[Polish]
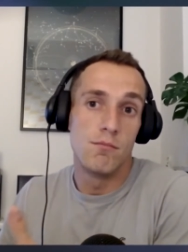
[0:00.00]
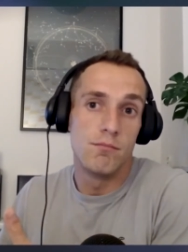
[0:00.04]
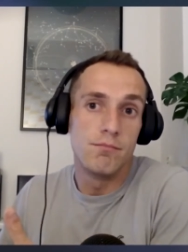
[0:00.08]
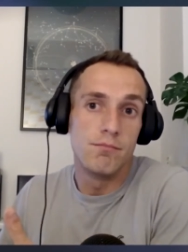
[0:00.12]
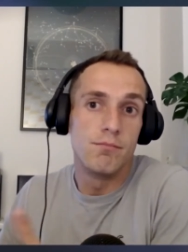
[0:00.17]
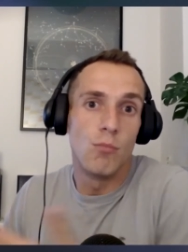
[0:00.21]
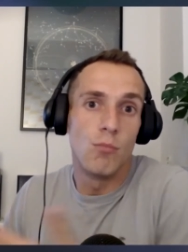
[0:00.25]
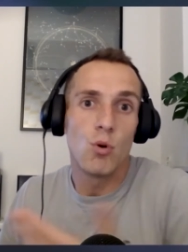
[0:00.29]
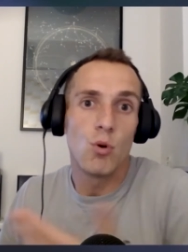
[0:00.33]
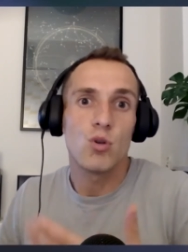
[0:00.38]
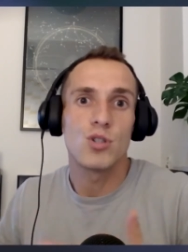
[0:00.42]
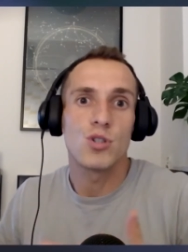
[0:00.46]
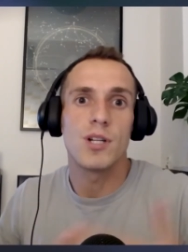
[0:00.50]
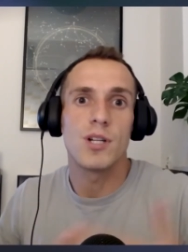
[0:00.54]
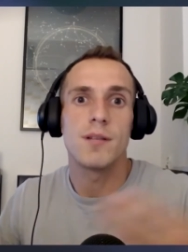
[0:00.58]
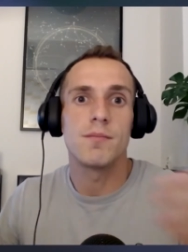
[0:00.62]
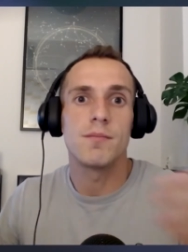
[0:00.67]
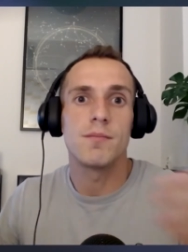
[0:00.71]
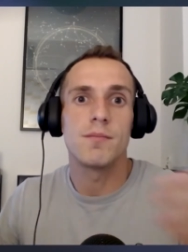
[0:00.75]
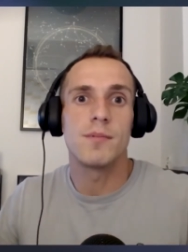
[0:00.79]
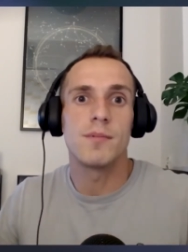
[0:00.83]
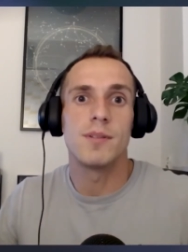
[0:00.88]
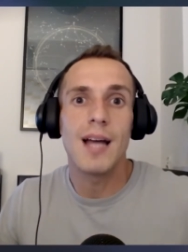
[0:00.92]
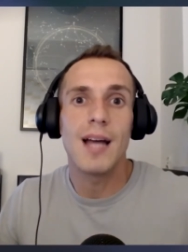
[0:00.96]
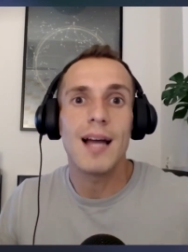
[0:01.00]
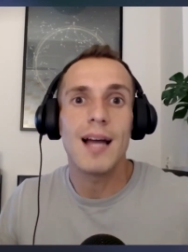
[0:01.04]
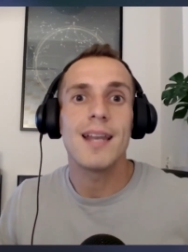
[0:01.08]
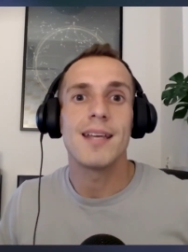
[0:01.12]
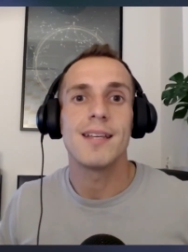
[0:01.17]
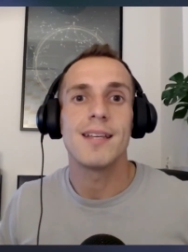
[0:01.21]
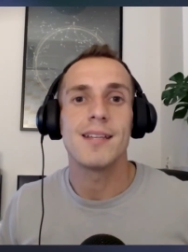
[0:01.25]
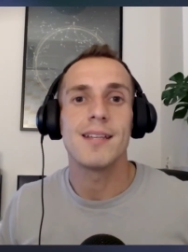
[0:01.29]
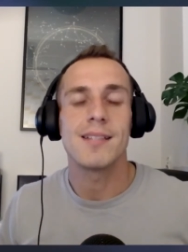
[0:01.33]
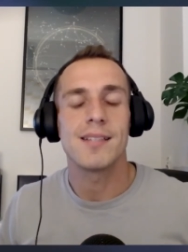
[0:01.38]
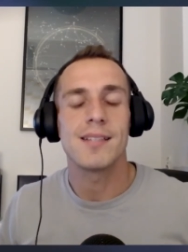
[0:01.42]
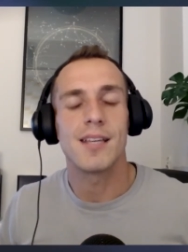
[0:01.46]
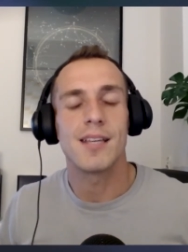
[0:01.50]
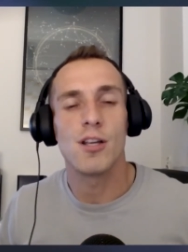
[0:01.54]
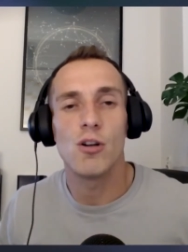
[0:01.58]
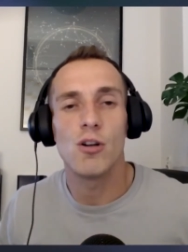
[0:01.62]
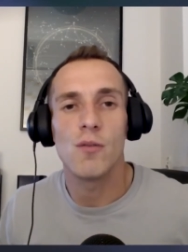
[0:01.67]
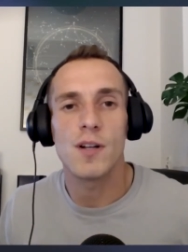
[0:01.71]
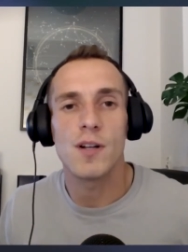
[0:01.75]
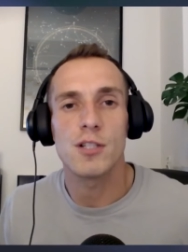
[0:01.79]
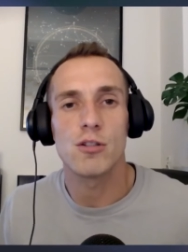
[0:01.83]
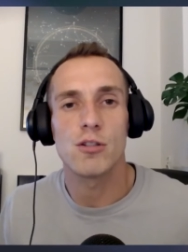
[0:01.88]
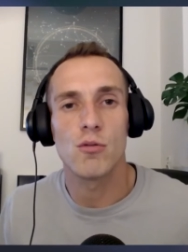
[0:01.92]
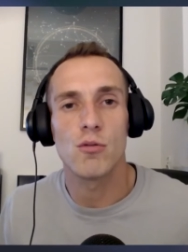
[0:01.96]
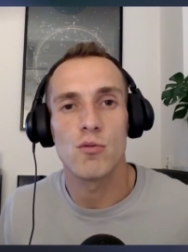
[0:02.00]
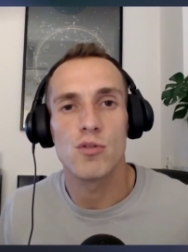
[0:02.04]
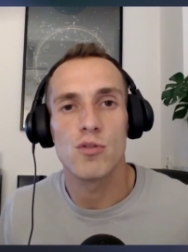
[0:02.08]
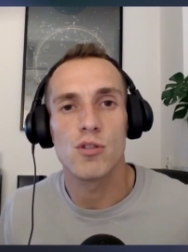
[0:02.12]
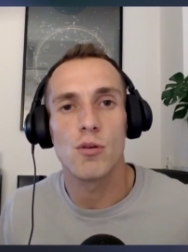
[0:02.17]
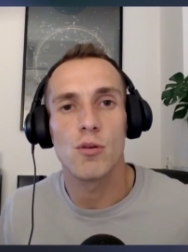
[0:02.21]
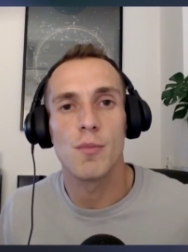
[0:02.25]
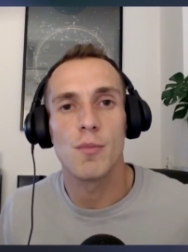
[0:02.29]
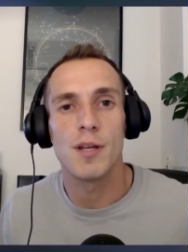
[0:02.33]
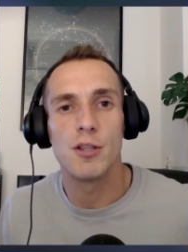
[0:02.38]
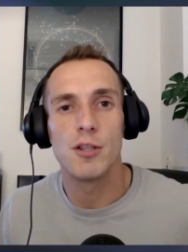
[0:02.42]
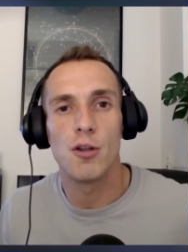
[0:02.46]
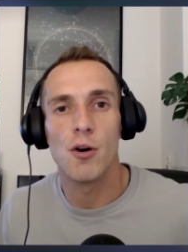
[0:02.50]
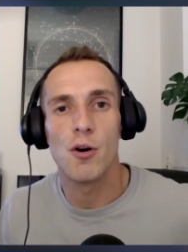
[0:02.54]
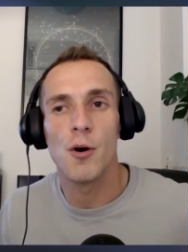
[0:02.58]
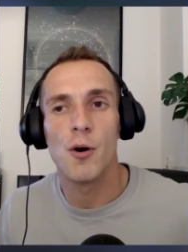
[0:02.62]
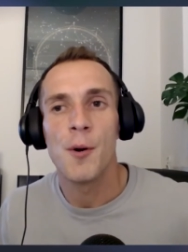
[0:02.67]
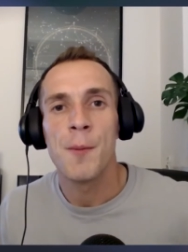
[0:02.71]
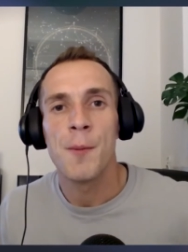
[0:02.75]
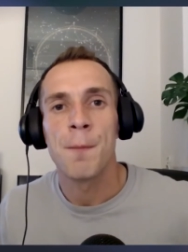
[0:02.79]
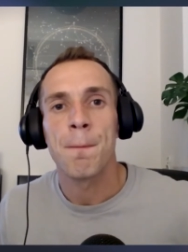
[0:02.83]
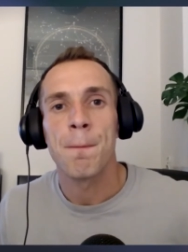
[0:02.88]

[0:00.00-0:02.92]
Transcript: może dalej skierować tą osobę do